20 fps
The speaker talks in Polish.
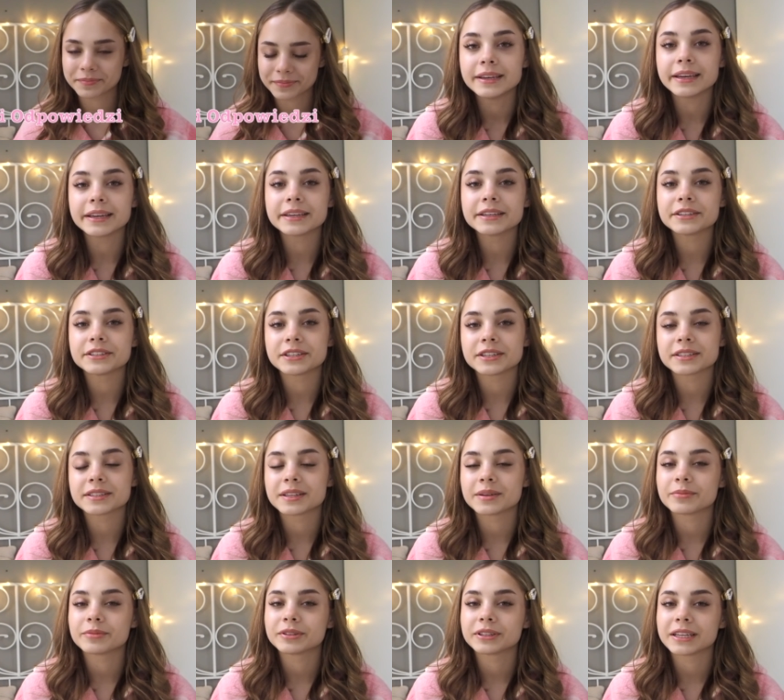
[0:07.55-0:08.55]
Jakiś czas
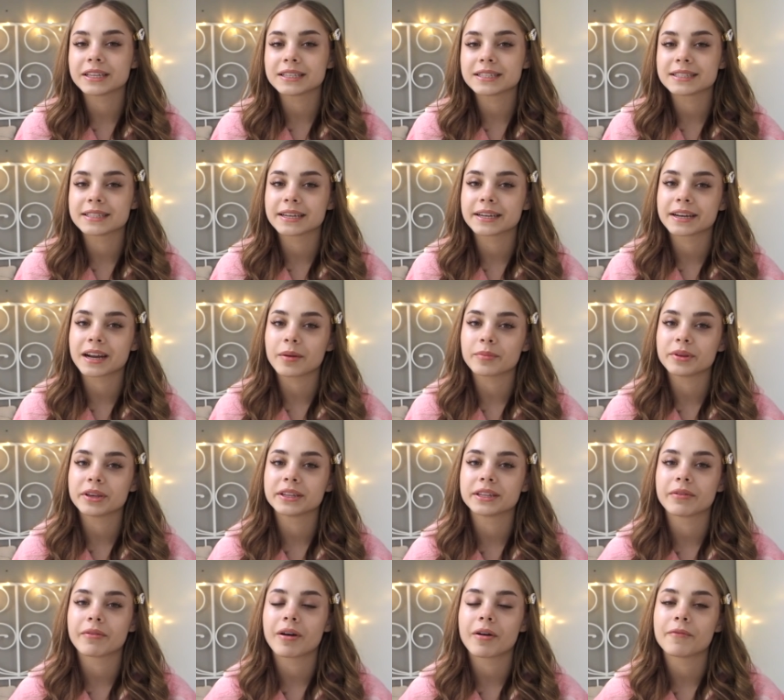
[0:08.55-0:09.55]
temu na Instagramie
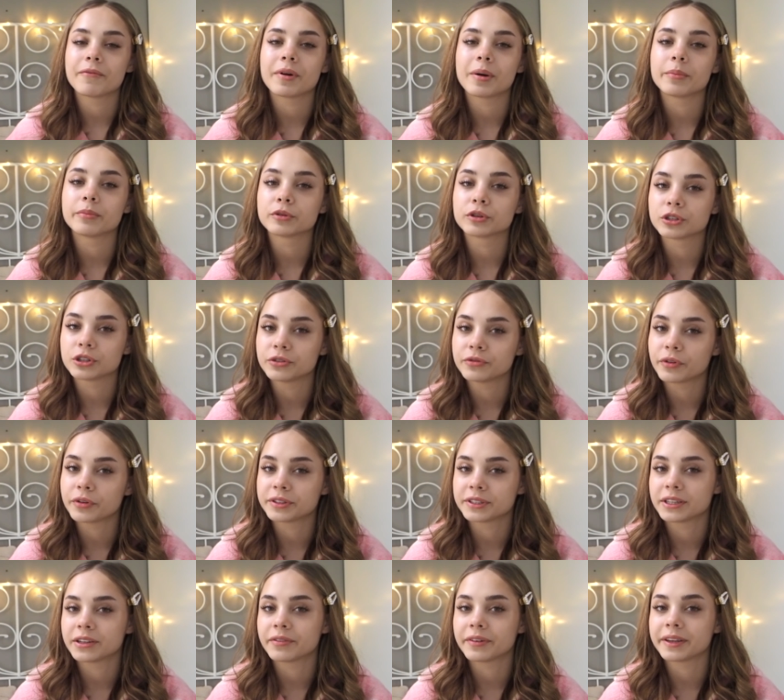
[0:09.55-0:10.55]
dałam Wam możliwość
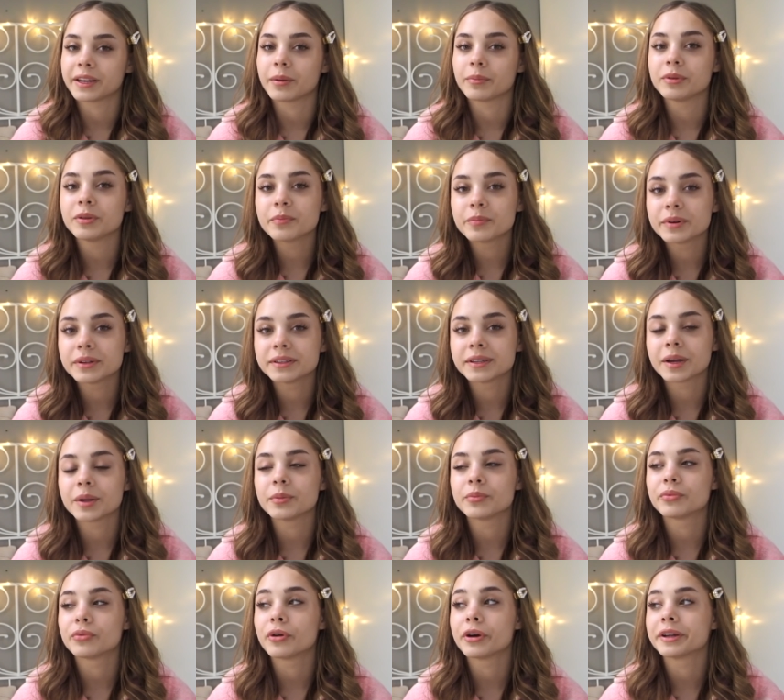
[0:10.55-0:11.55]
zadawania mi
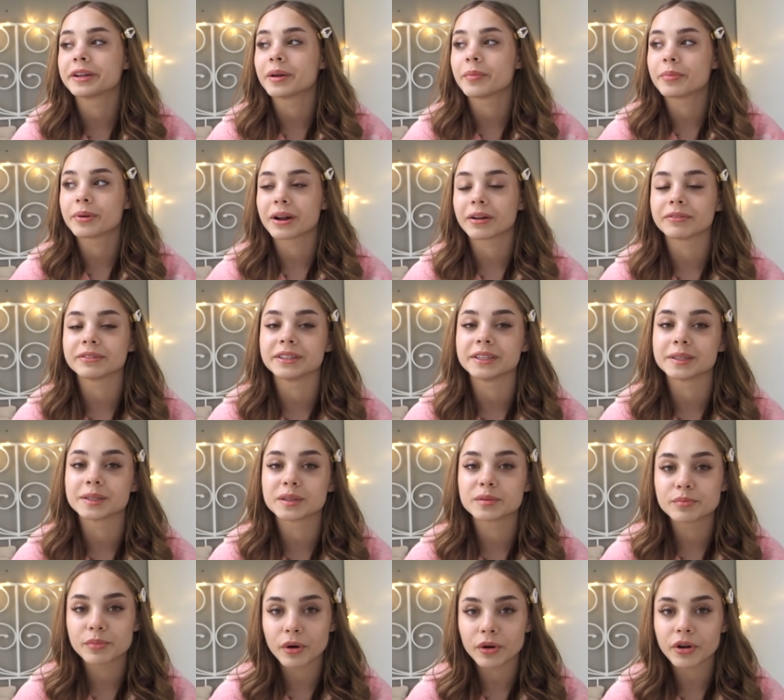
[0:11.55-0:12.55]
pytań, było ich naprawdę
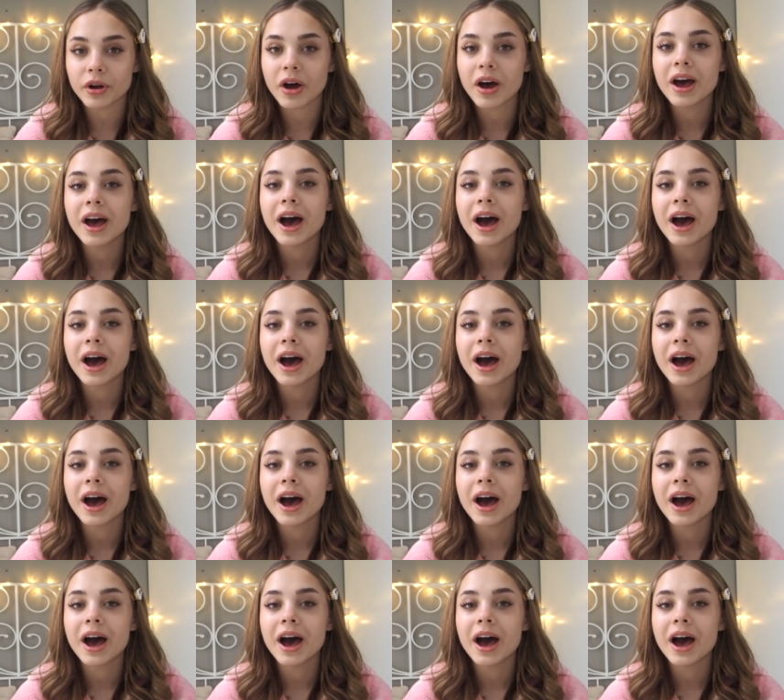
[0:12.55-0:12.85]
sporo,